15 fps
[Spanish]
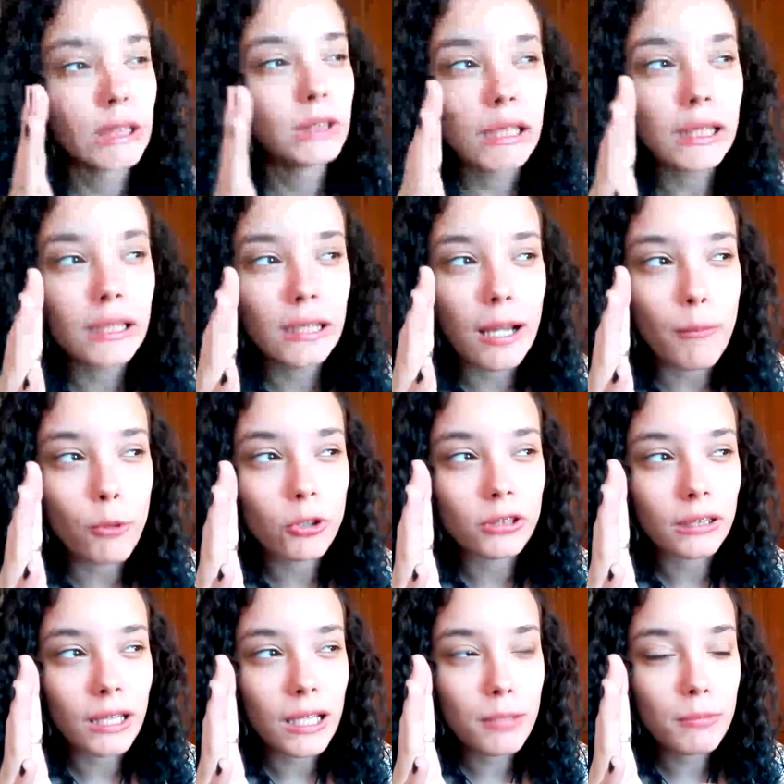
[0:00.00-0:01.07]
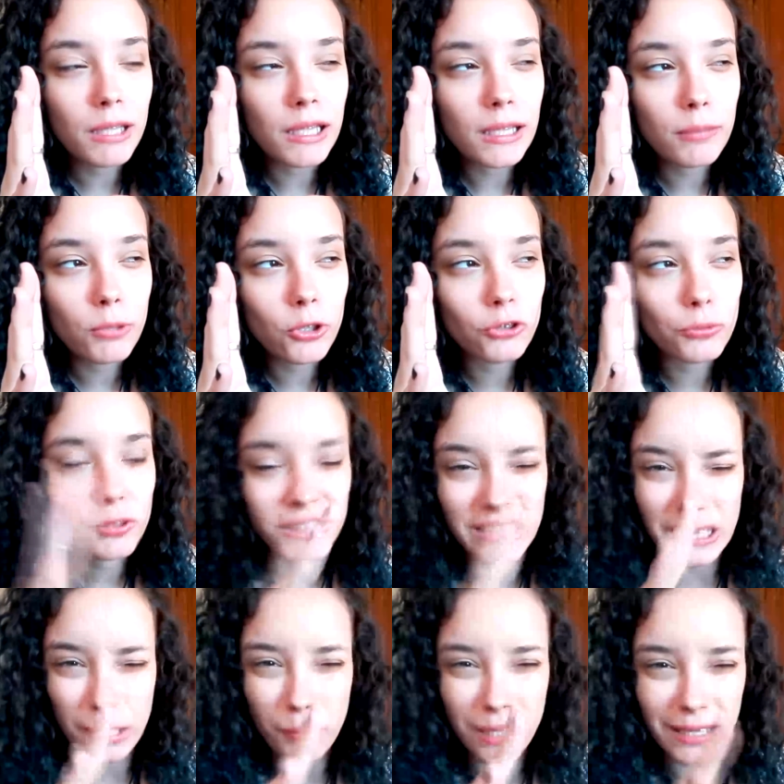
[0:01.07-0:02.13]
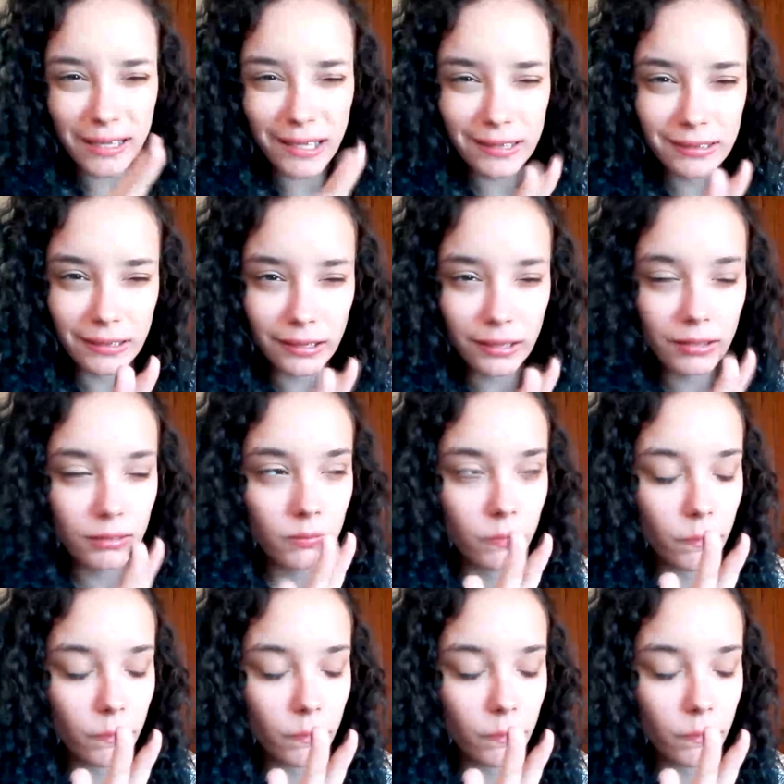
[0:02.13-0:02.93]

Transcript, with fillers: Y la portada de mis libros se llamaría así, ¿eh?